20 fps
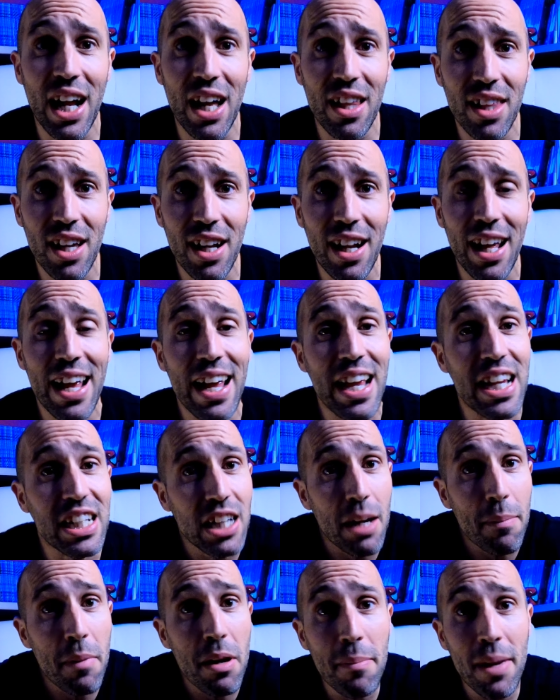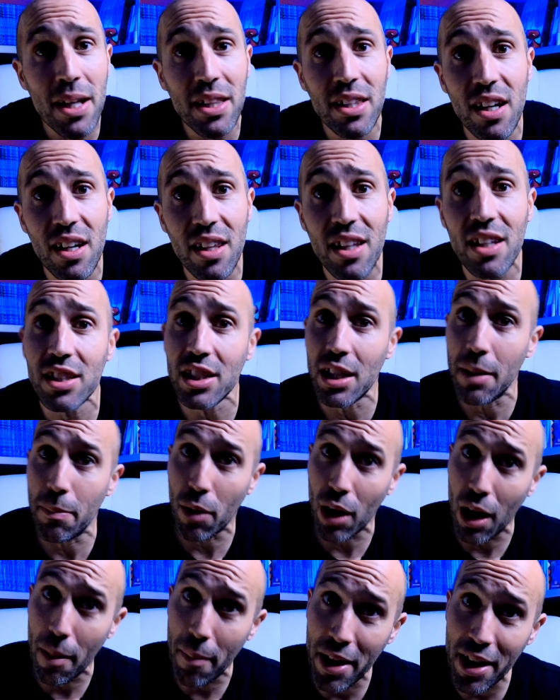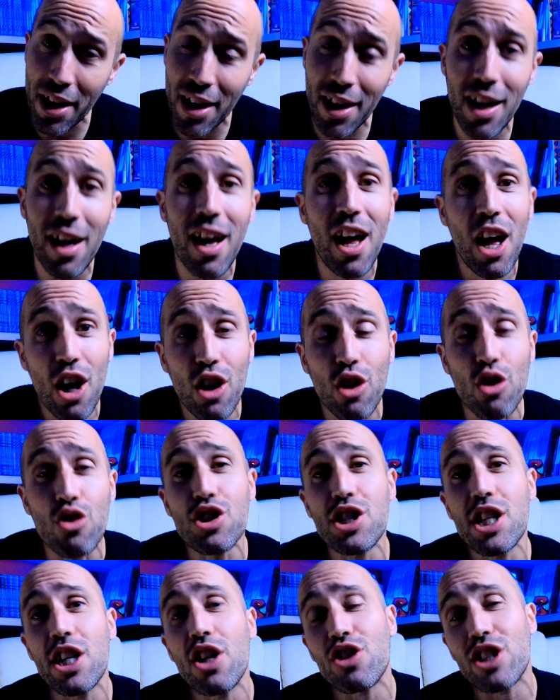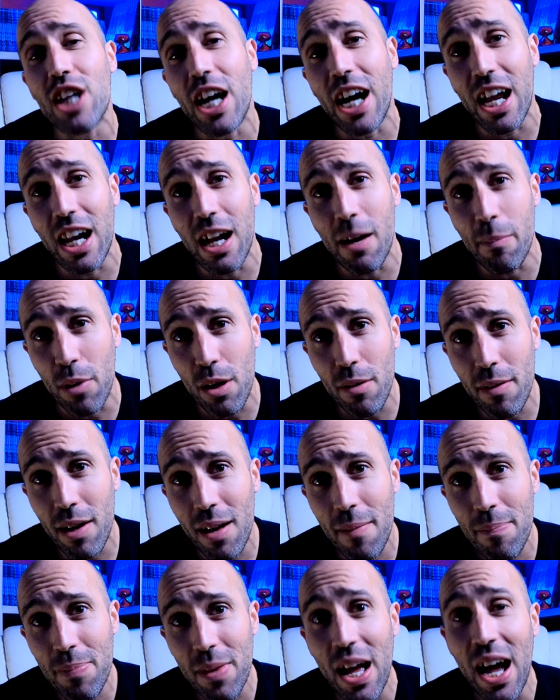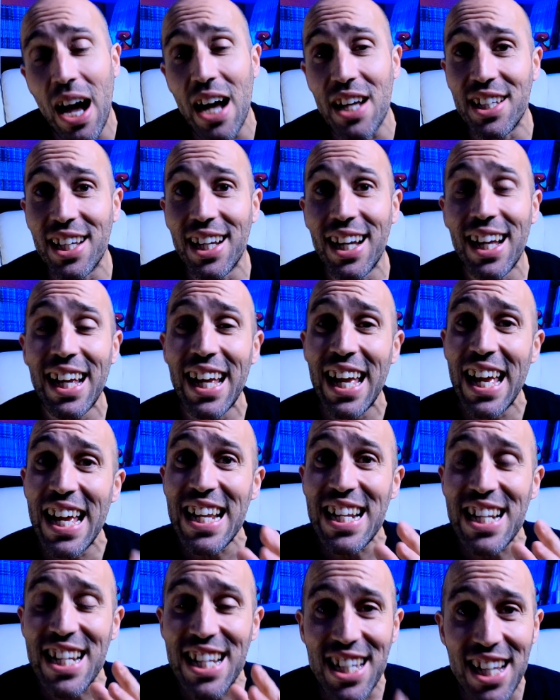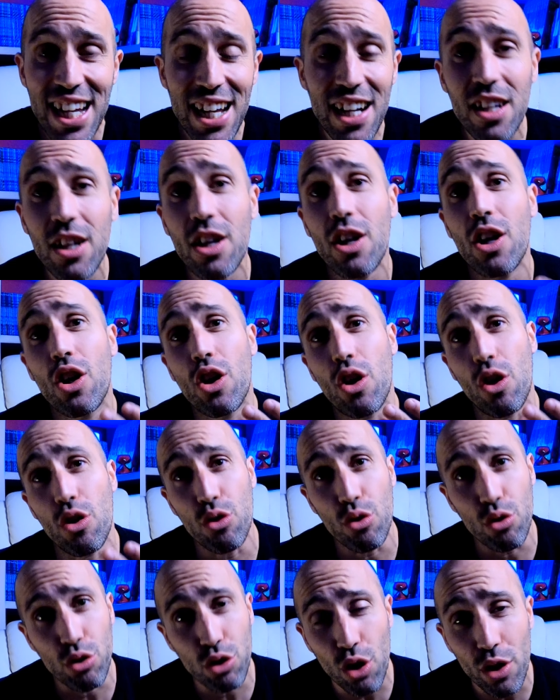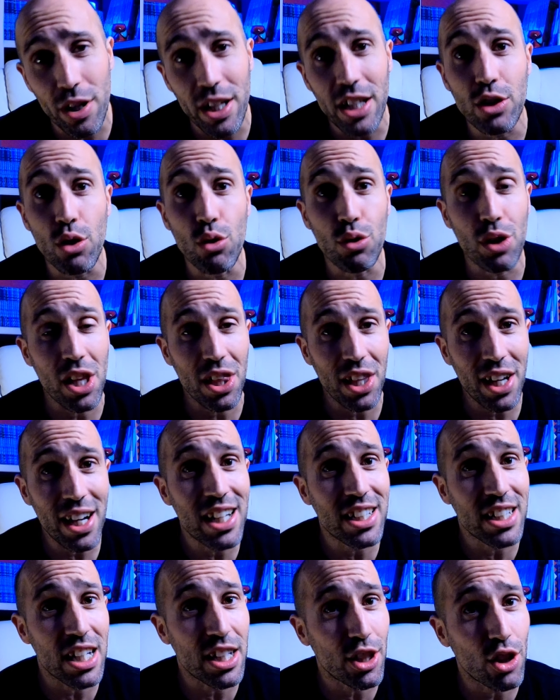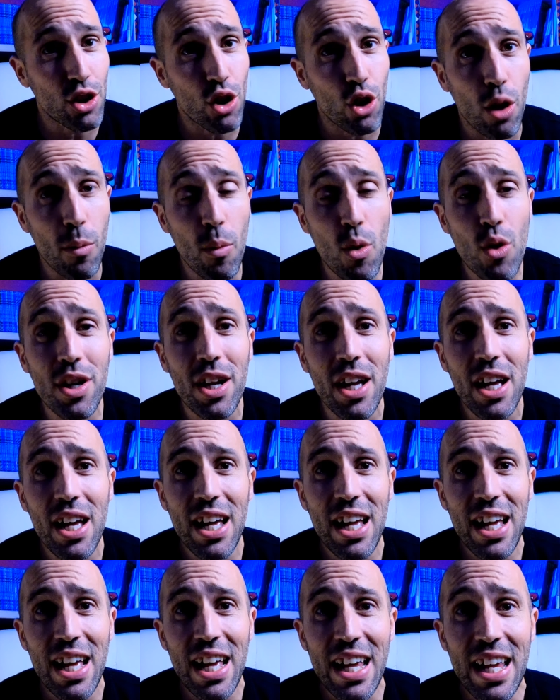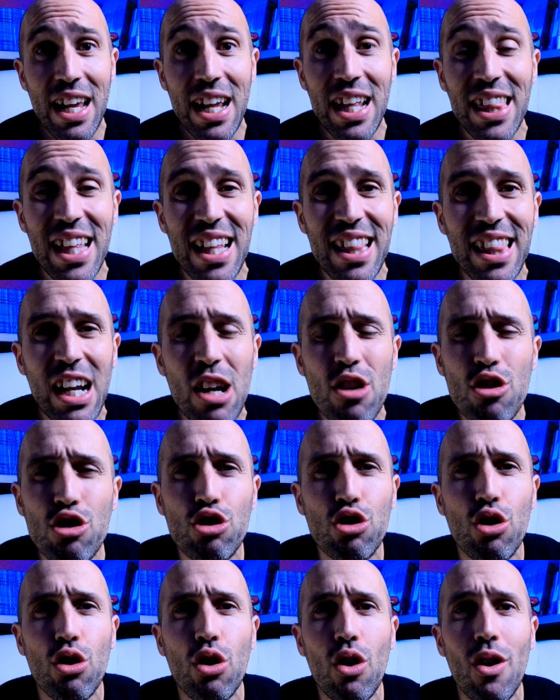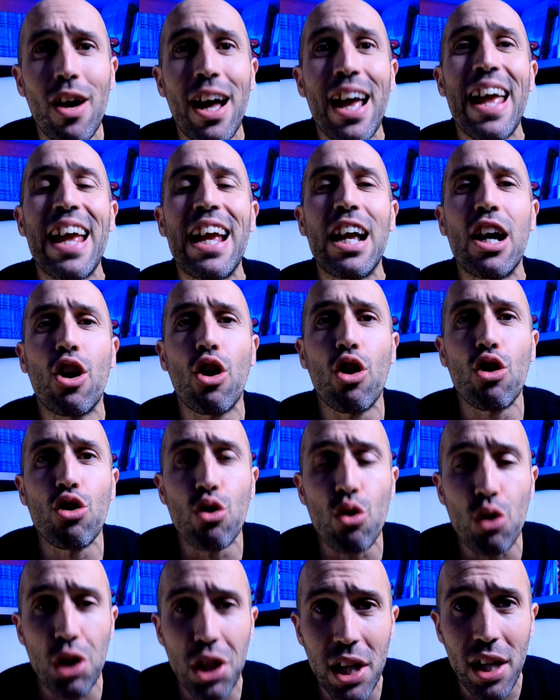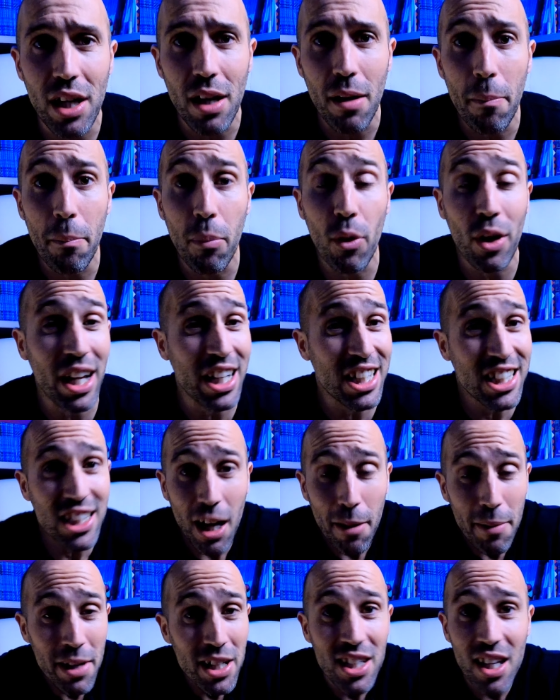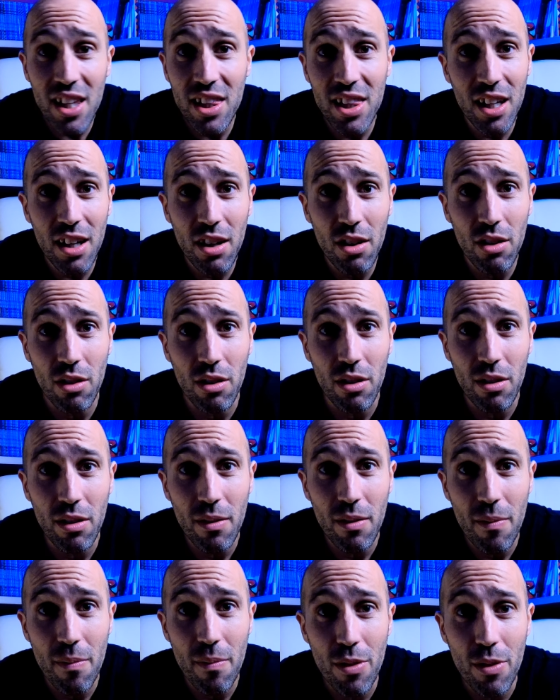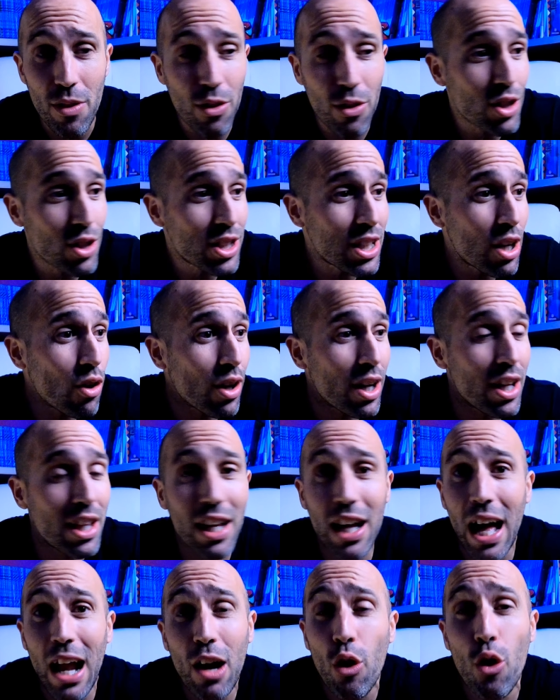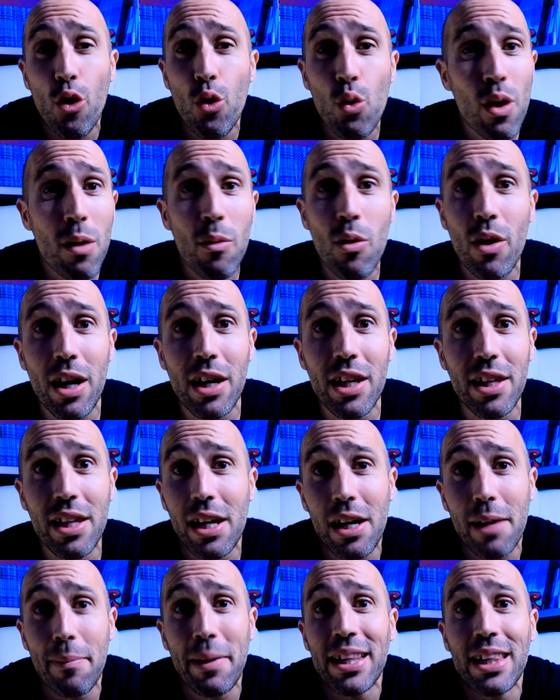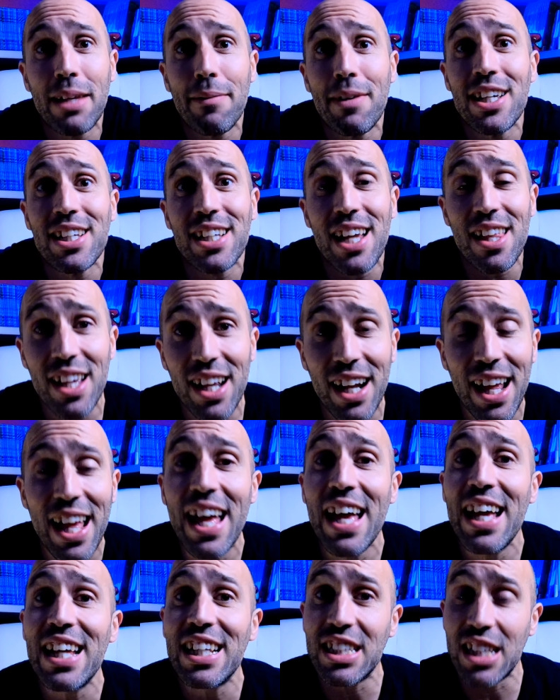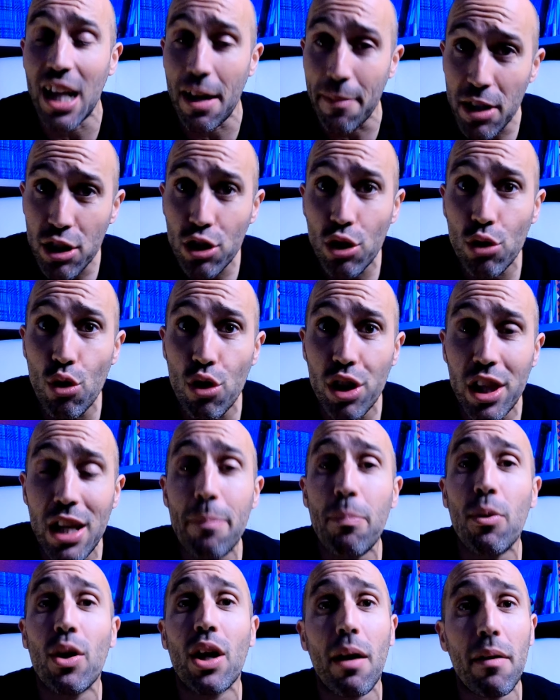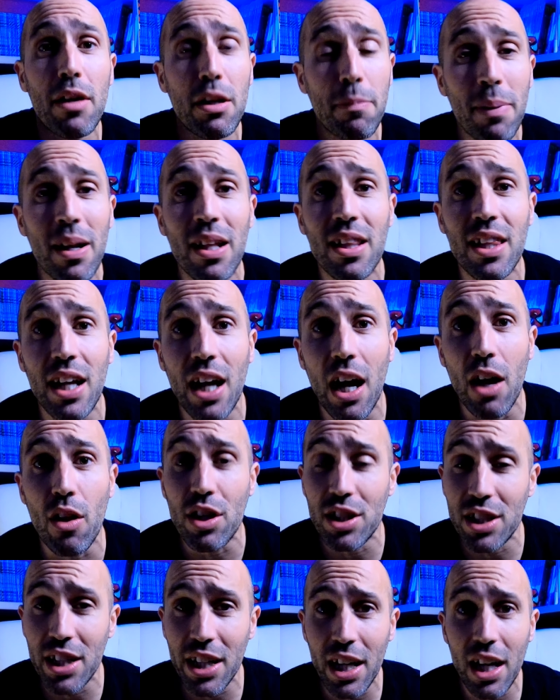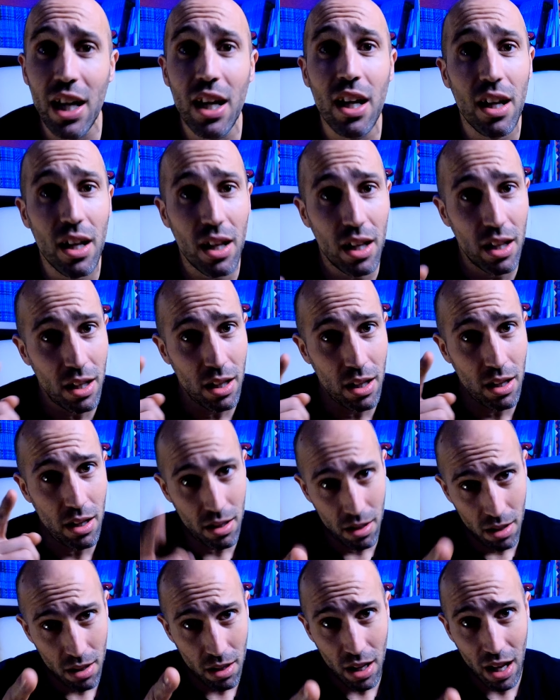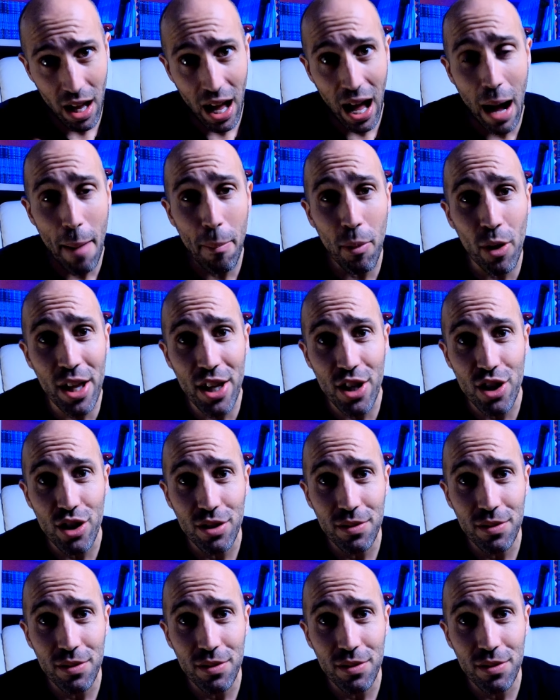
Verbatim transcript: hacer esa misma tarde si por la mañana consigo sacar la prueba. Así que ser conductores, utilizar el sentido común y centraos solo en conducir, porque sabéis hacerlo. No es algo, que, algo nuevo que de repente vais a hacer. Sabéis conducir porque habéis practicado. Así que, a por ello.